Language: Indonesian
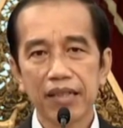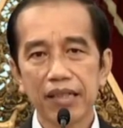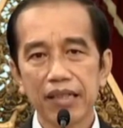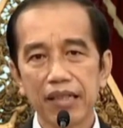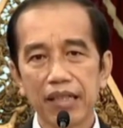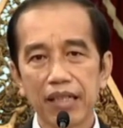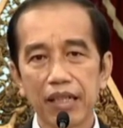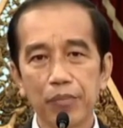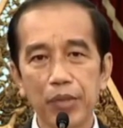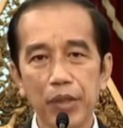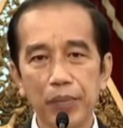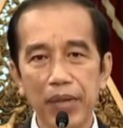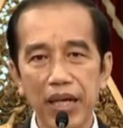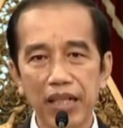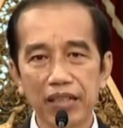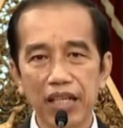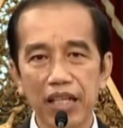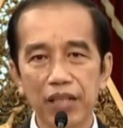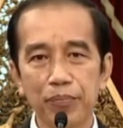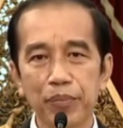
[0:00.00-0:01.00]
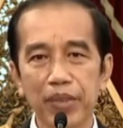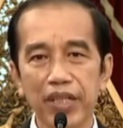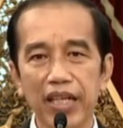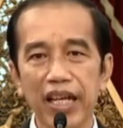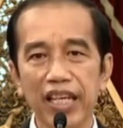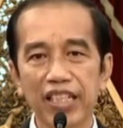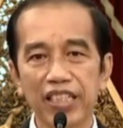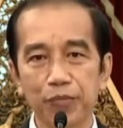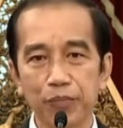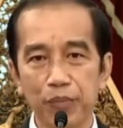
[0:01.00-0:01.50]
kebebasan
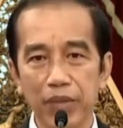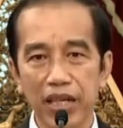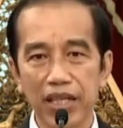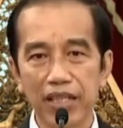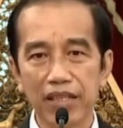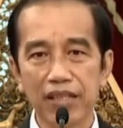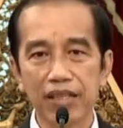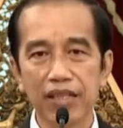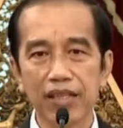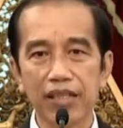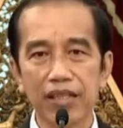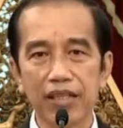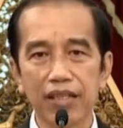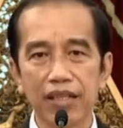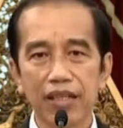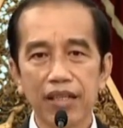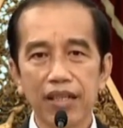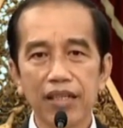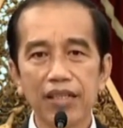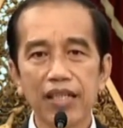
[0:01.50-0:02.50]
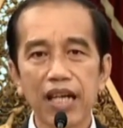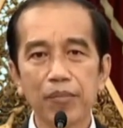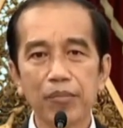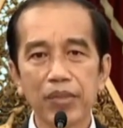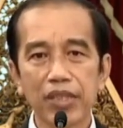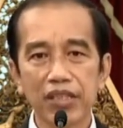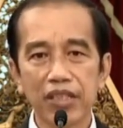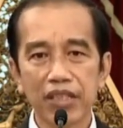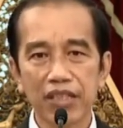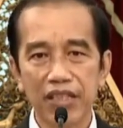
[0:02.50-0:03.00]
berekspresi yang
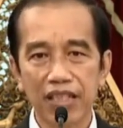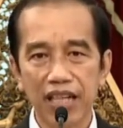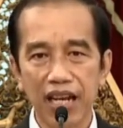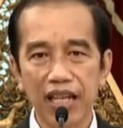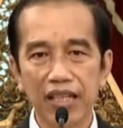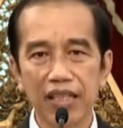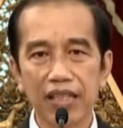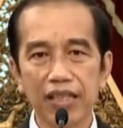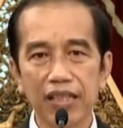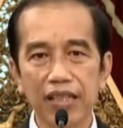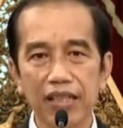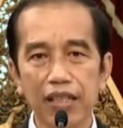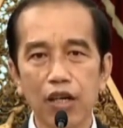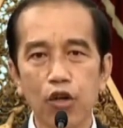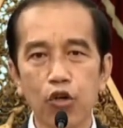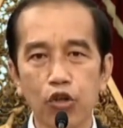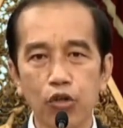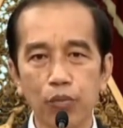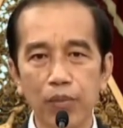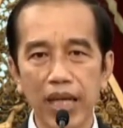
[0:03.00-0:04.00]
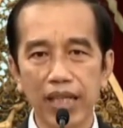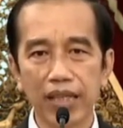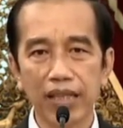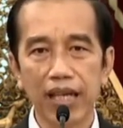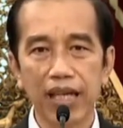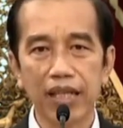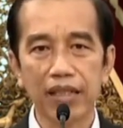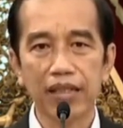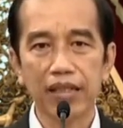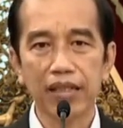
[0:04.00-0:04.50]
mencederai
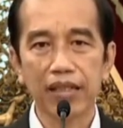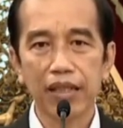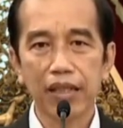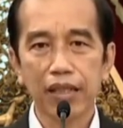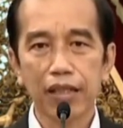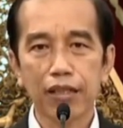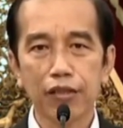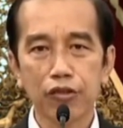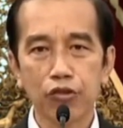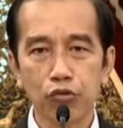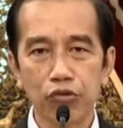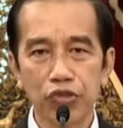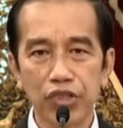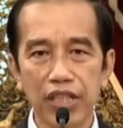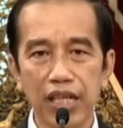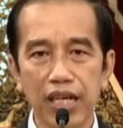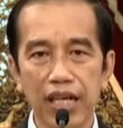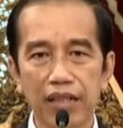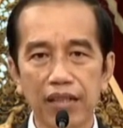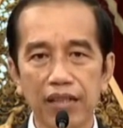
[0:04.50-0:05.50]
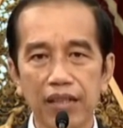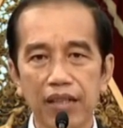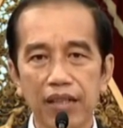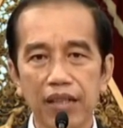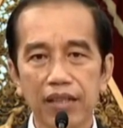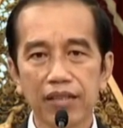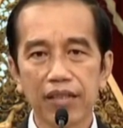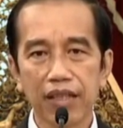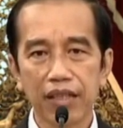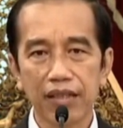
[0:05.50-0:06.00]
kehormatan, kesucian,
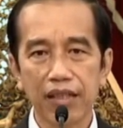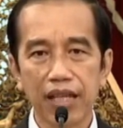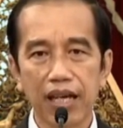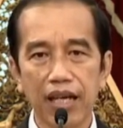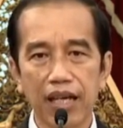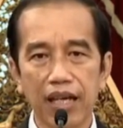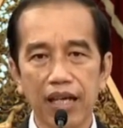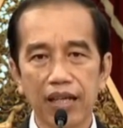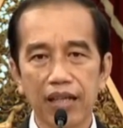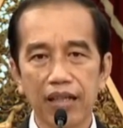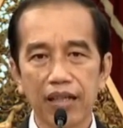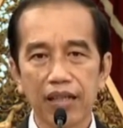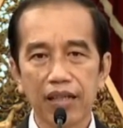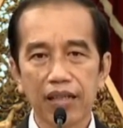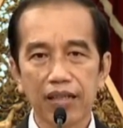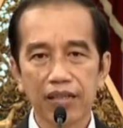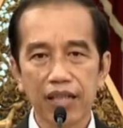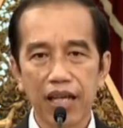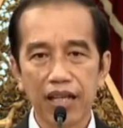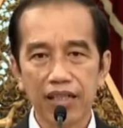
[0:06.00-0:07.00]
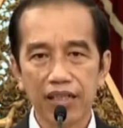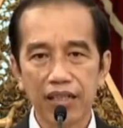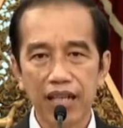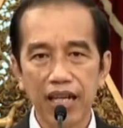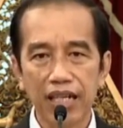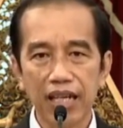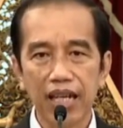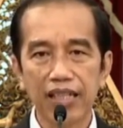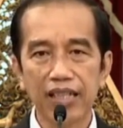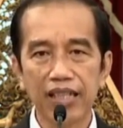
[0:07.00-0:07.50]
serta
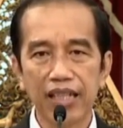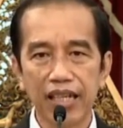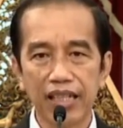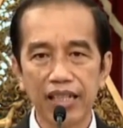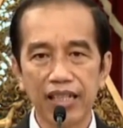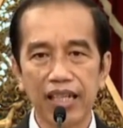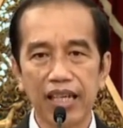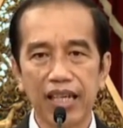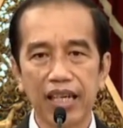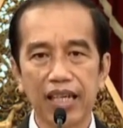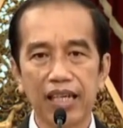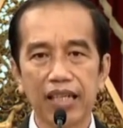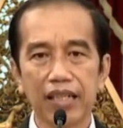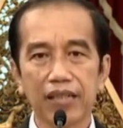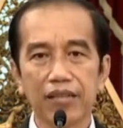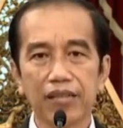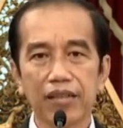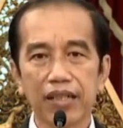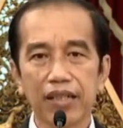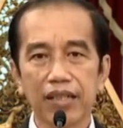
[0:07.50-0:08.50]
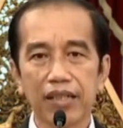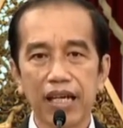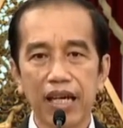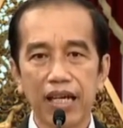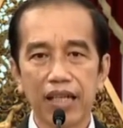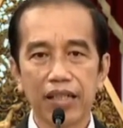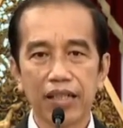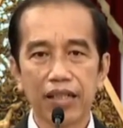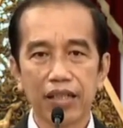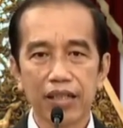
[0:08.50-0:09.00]
kesakralan nilai-nilai
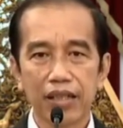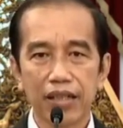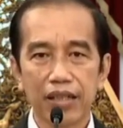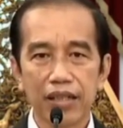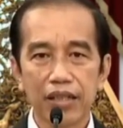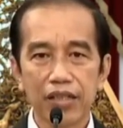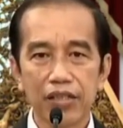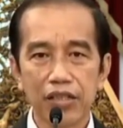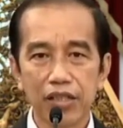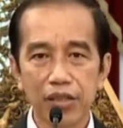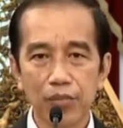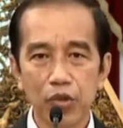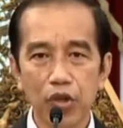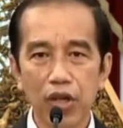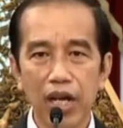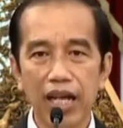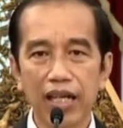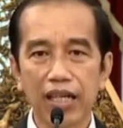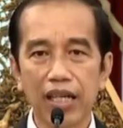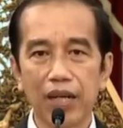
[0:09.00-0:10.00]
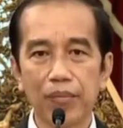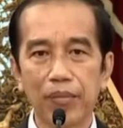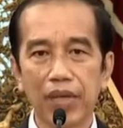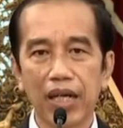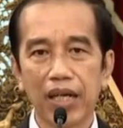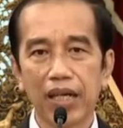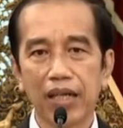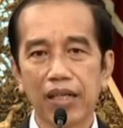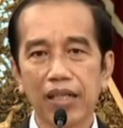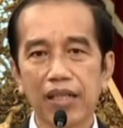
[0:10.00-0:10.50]
dan simbol
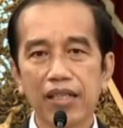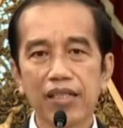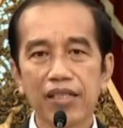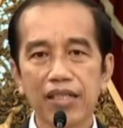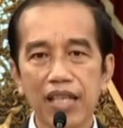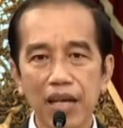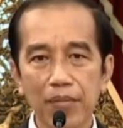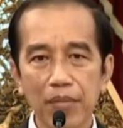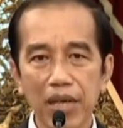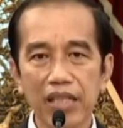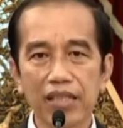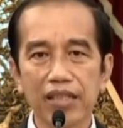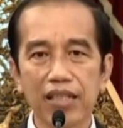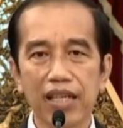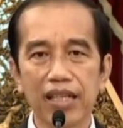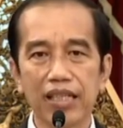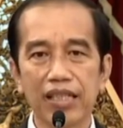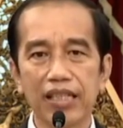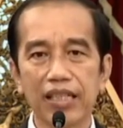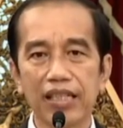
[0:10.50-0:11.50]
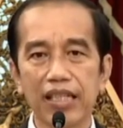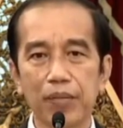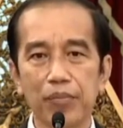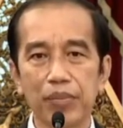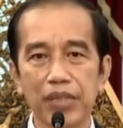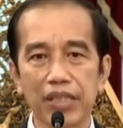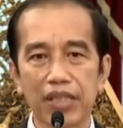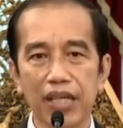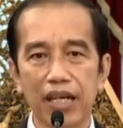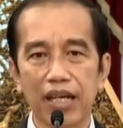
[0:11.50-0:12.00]
agama sama sekali tidak
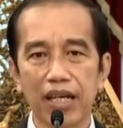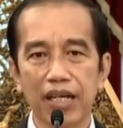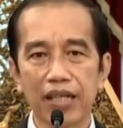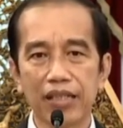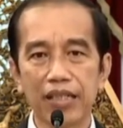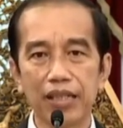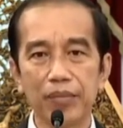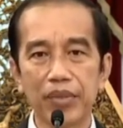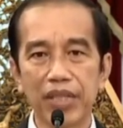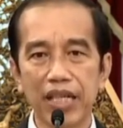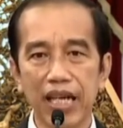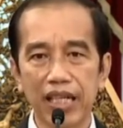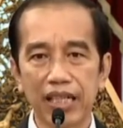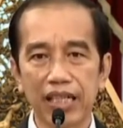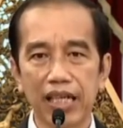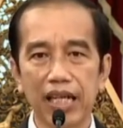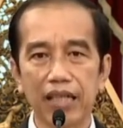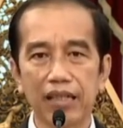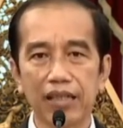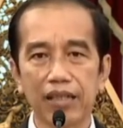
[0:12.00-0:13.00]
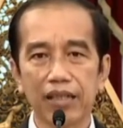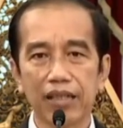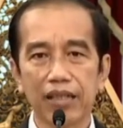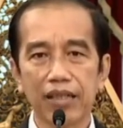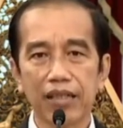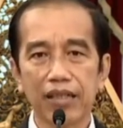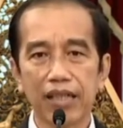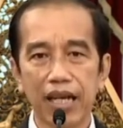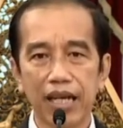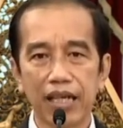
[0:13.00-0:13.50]
bisa dibenarkan
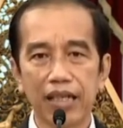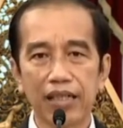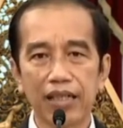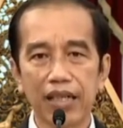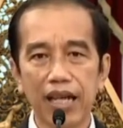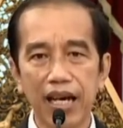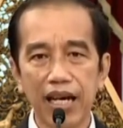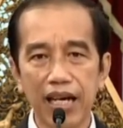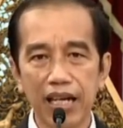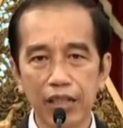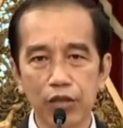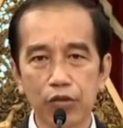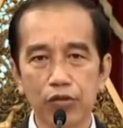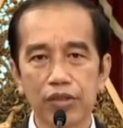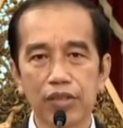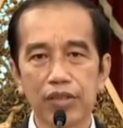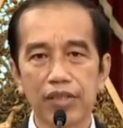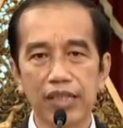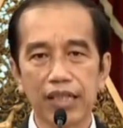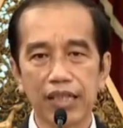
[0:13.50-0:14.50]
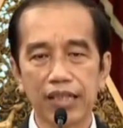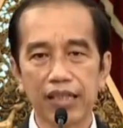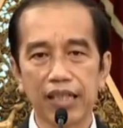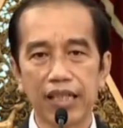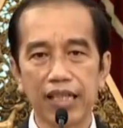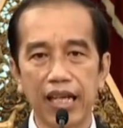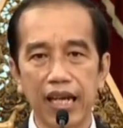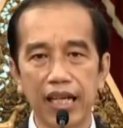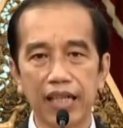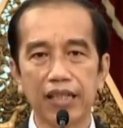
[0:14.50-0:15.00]
dan harus
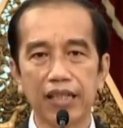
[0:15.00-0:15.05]
dihentikan